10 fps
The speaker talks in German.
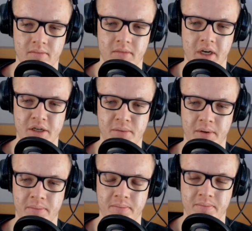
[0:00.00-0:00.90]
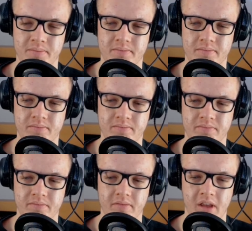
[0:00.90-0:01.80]
Nice, Mann.
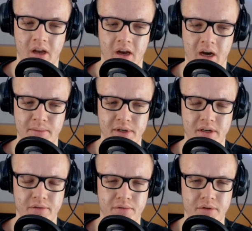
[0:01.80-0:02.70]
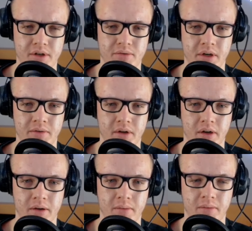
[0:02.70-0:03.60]
Habe ich gefühlt den Track,
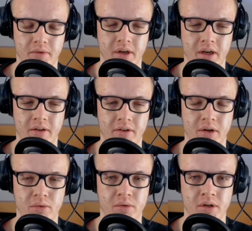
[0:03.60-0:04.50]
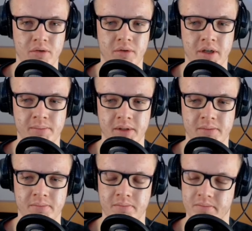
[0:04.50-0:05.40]
wirklich. Sehr, sehr cooler Track,
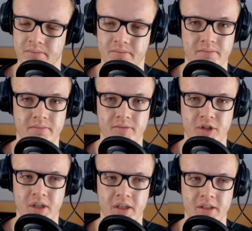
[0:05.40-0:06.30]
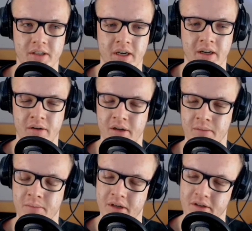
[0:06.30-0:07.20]
Mann. Chilliges Teil.
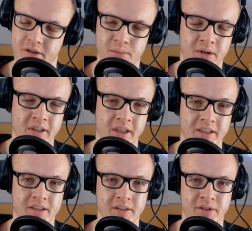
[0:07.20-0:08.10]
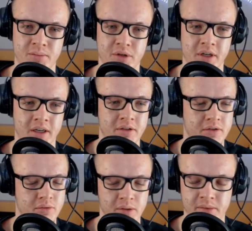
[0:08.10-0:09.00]
Leute, bitte Supporter lassen. Ihr wisst Bescheid.
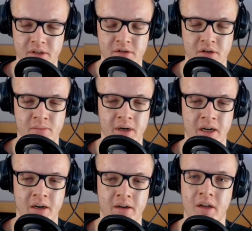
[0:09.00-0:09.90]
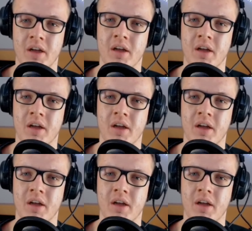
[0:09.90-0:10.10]
Streamt den Song überall.